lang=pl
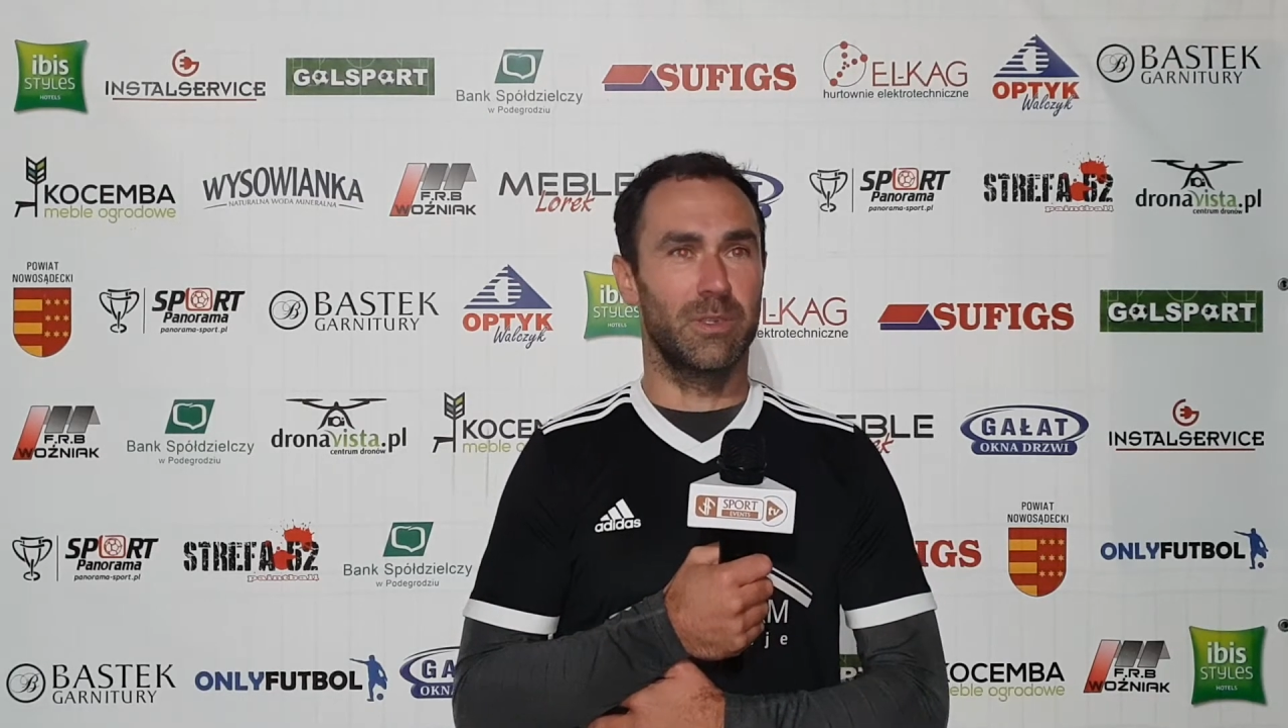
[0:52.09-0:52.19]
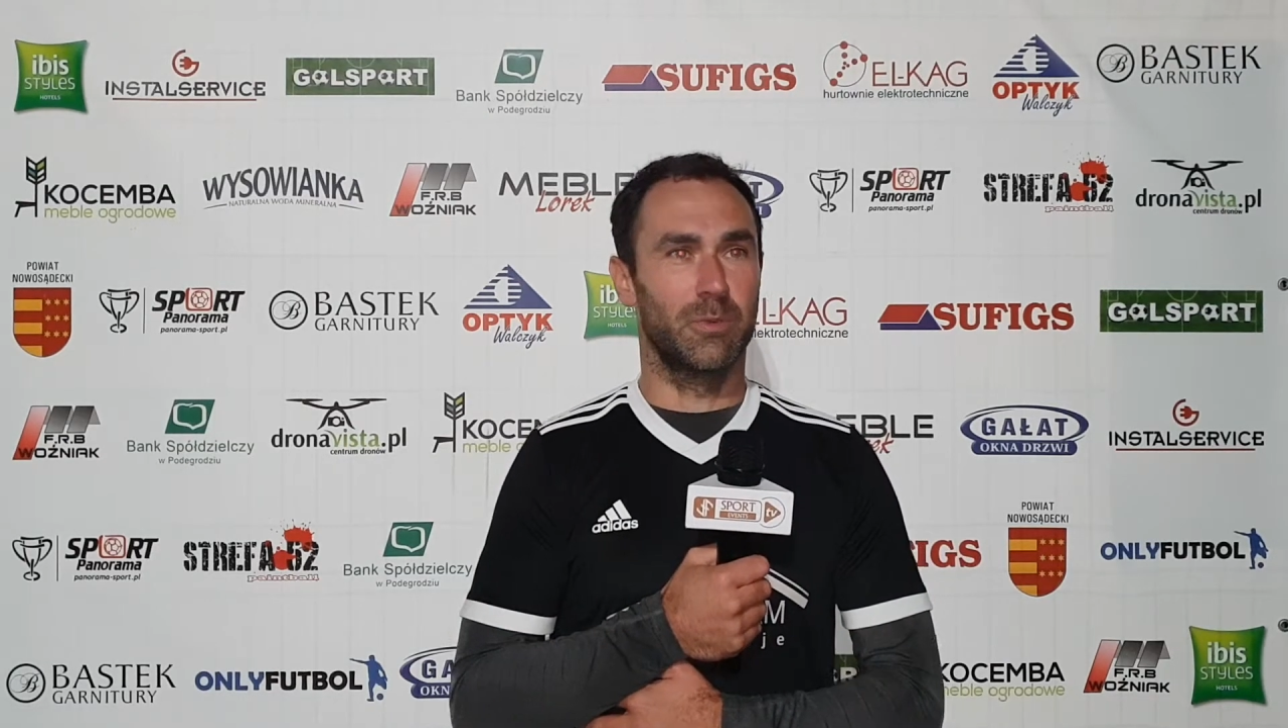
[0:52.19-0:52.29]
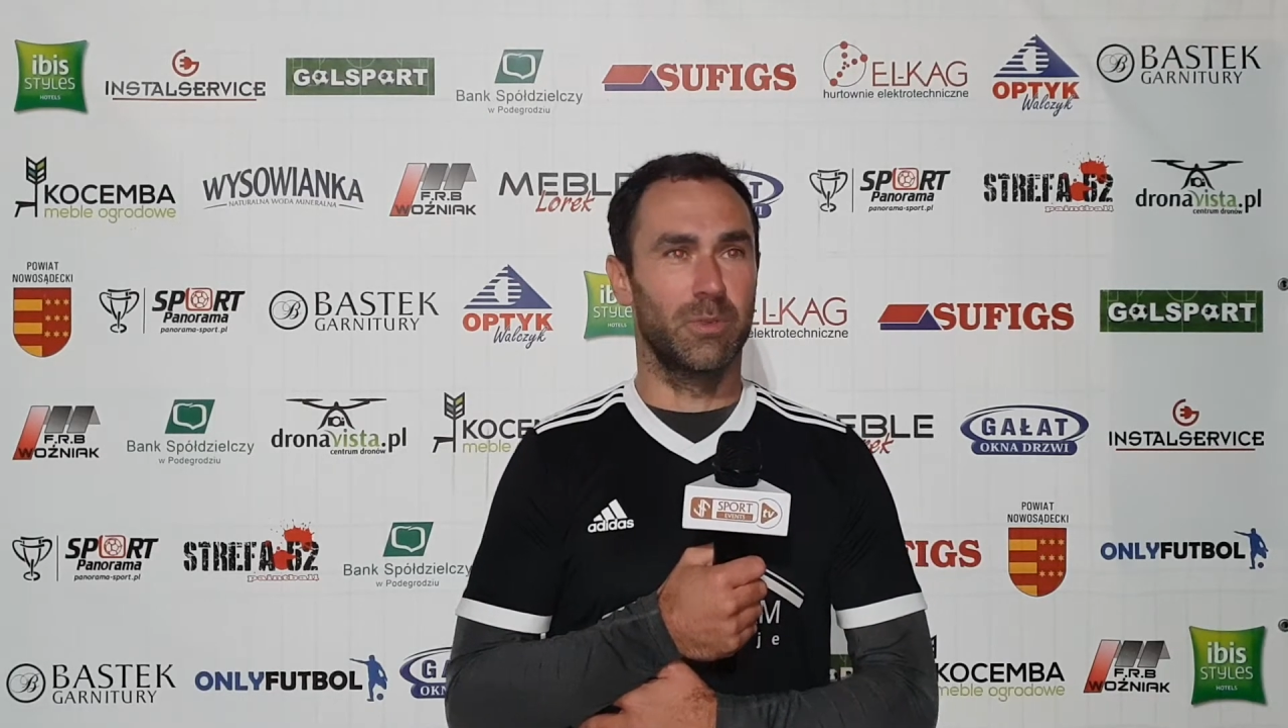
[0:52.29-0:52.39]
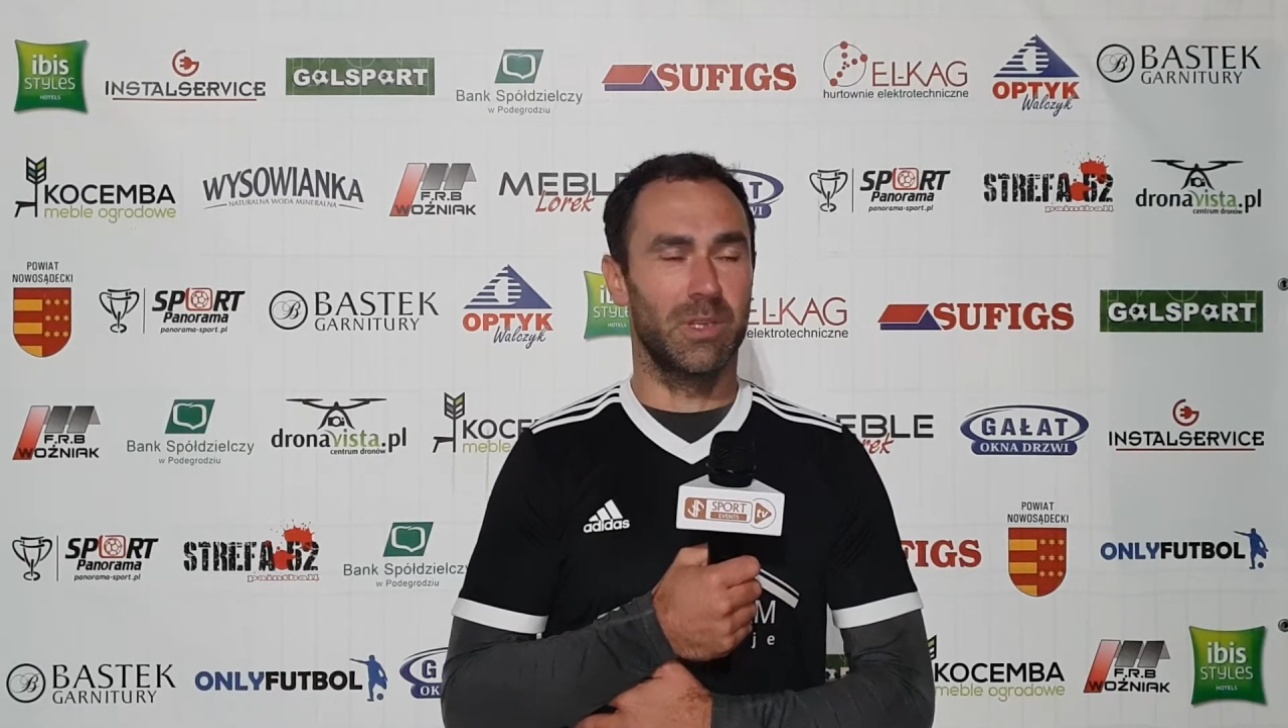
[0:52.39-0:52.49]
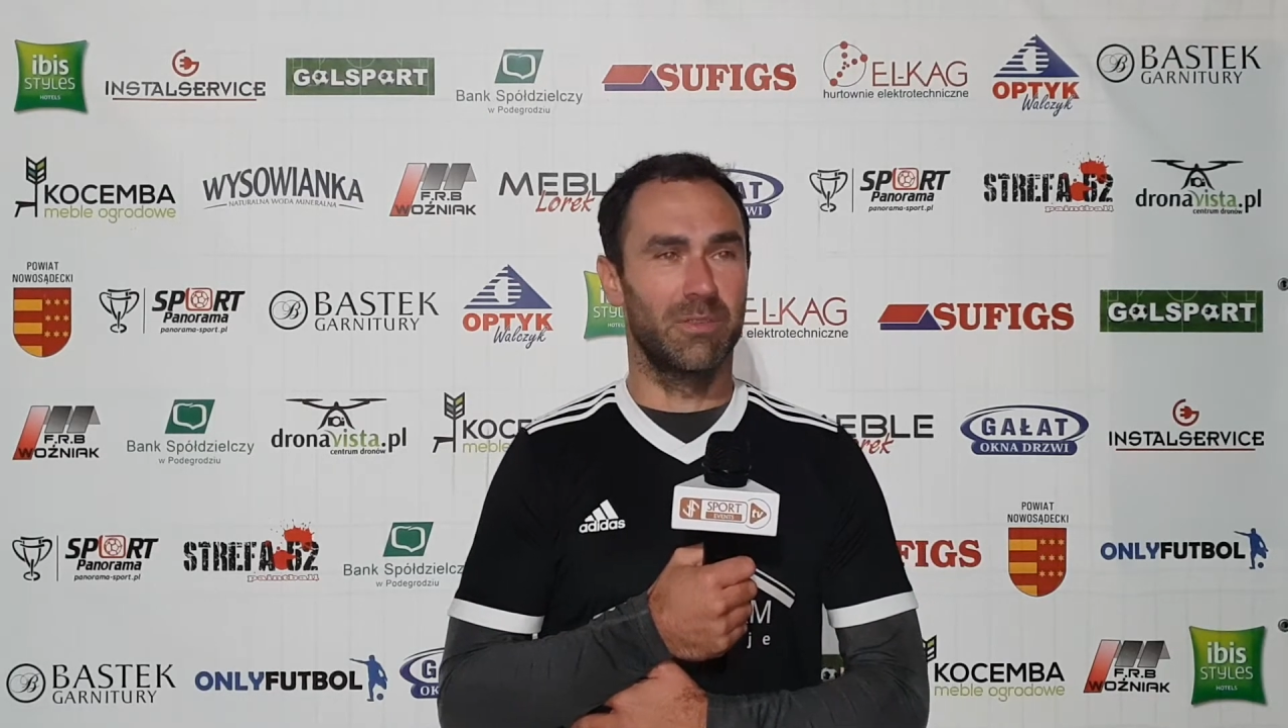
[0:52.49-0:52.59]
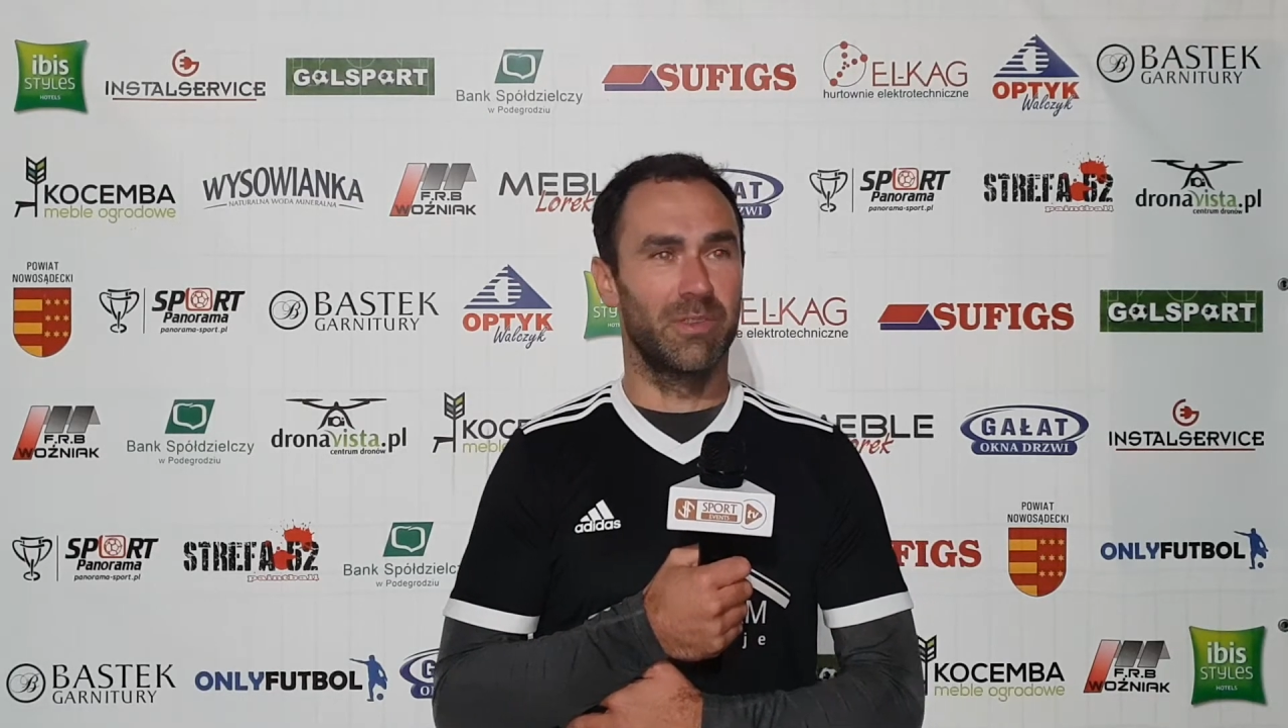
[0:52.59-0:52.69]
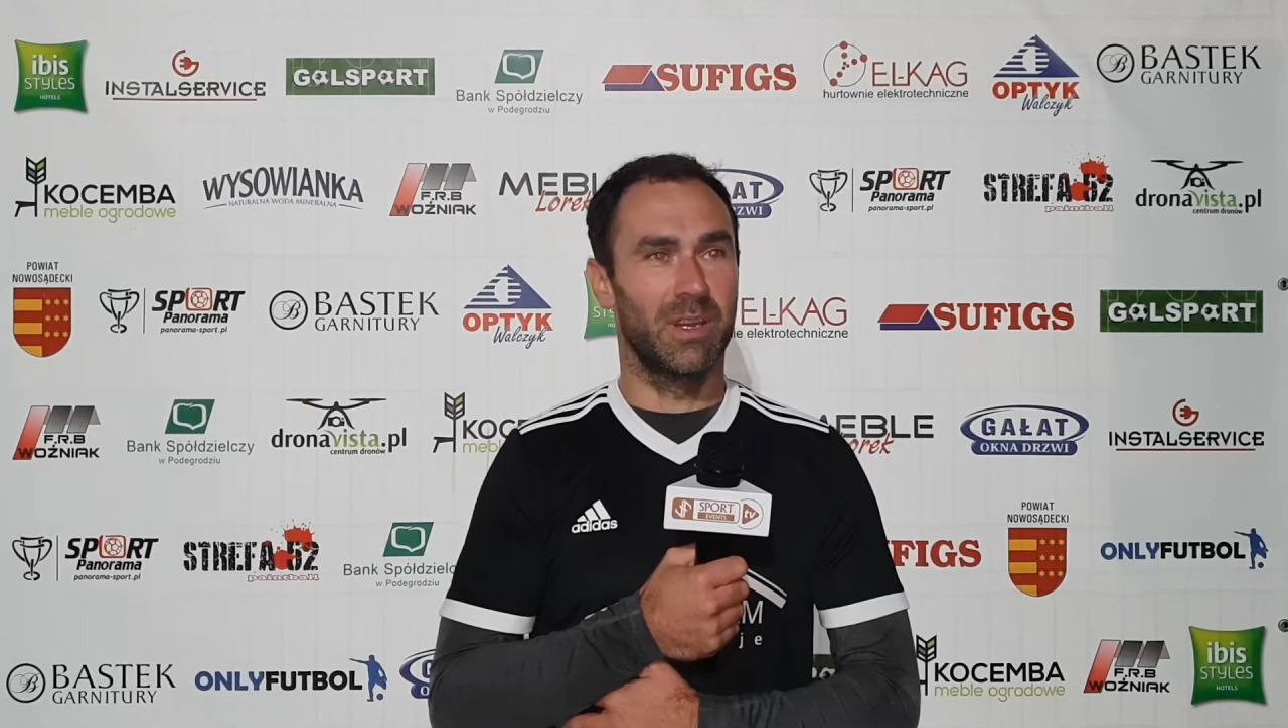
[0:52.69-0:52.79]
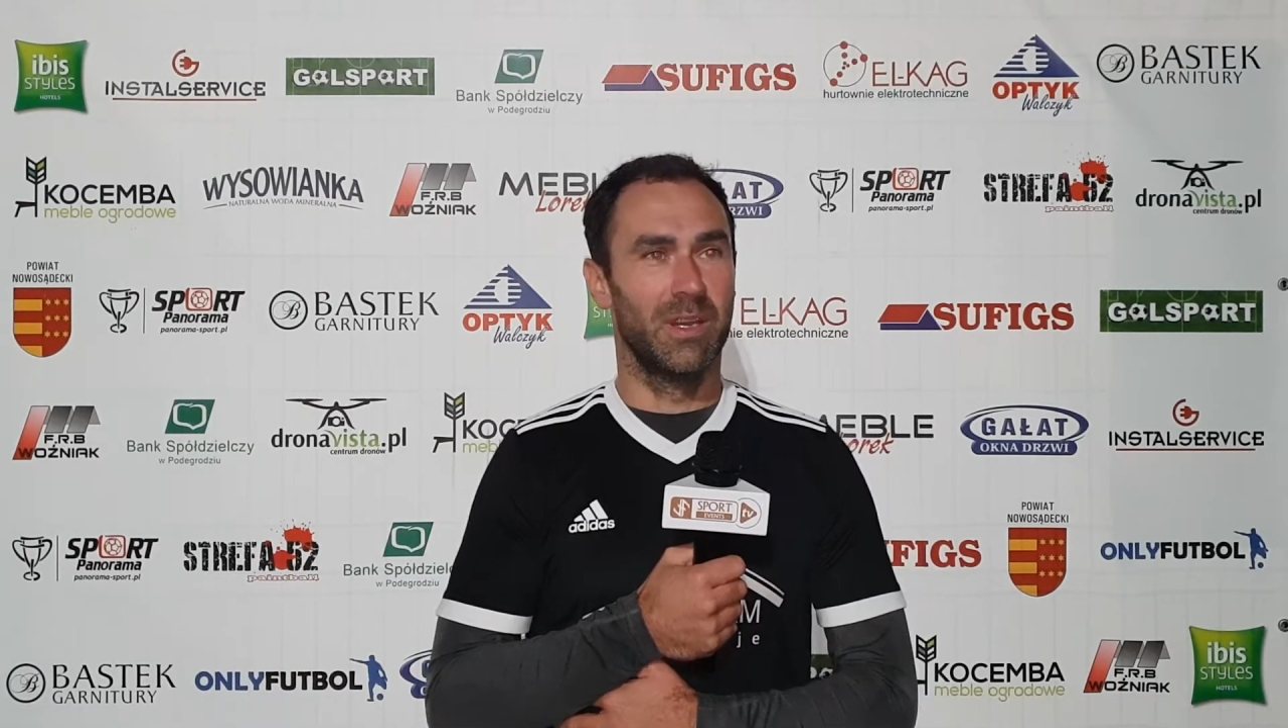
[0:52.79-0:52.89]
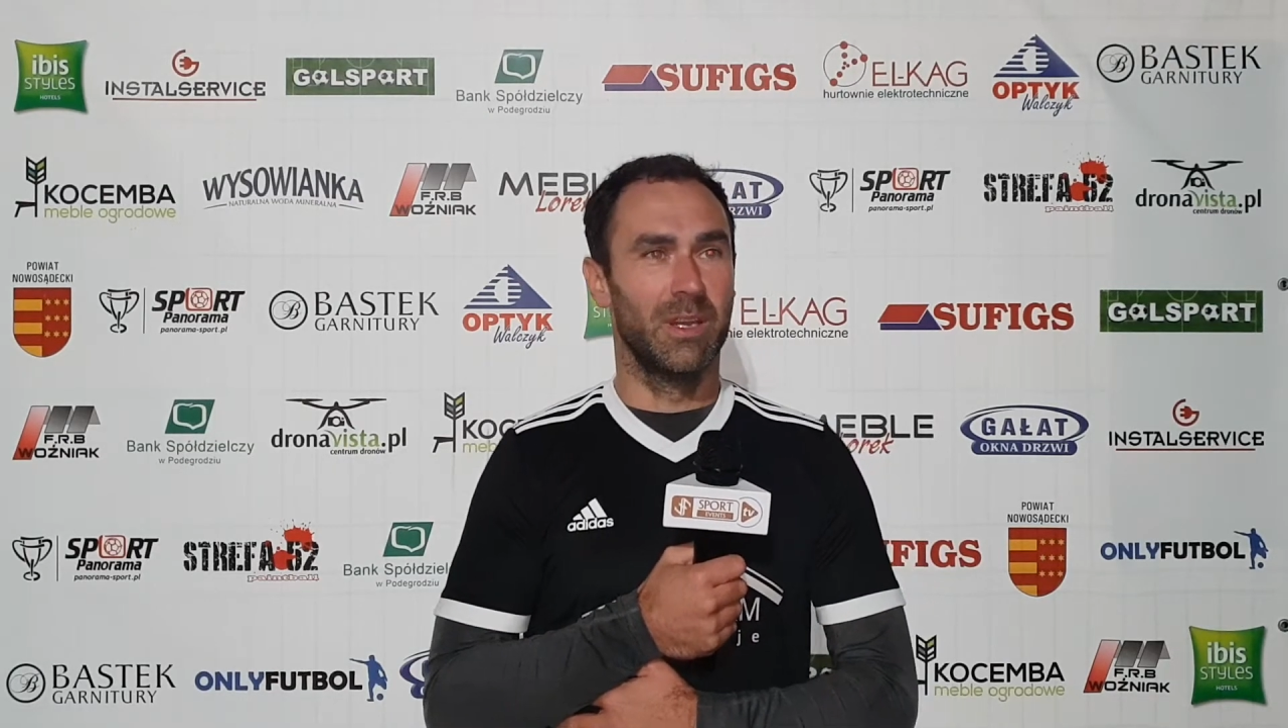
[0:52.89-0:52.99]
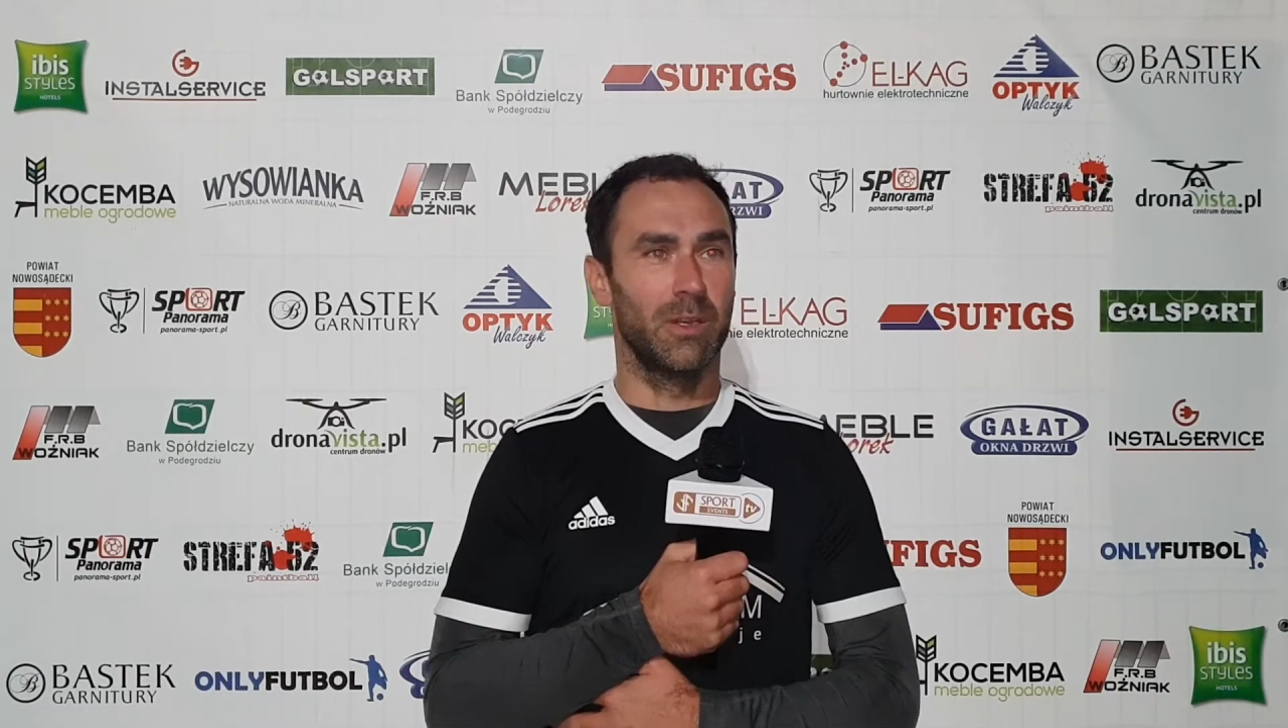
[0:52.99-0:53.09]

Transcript: sekunda, dwie,